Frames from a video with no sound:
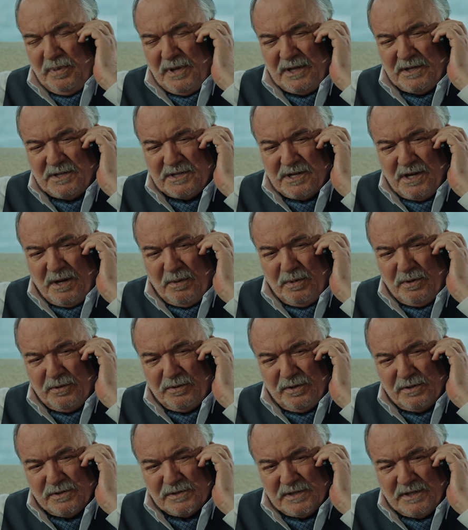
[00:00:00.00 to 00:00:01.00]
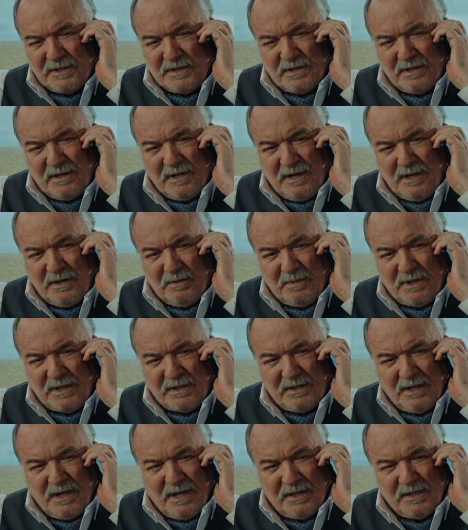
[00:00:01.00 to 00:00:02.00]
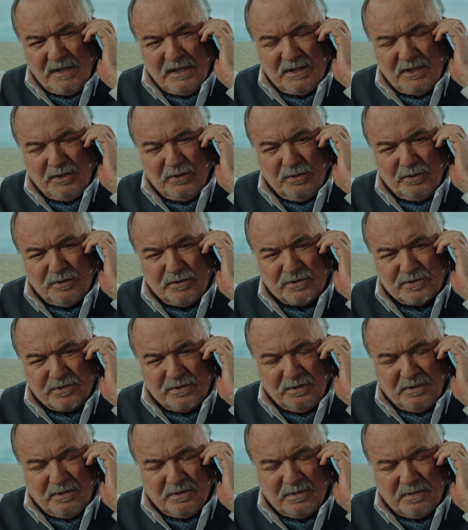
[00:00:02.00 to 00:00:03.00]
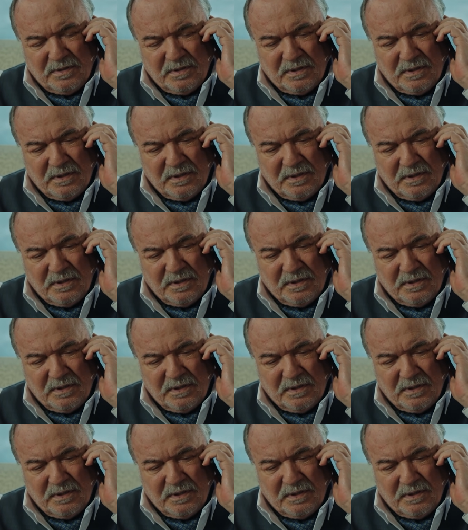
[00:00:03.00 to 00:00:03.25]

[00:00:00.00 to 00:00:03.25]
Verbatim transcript: Pek çabuk özledin galiba. Daha yeni görüştük.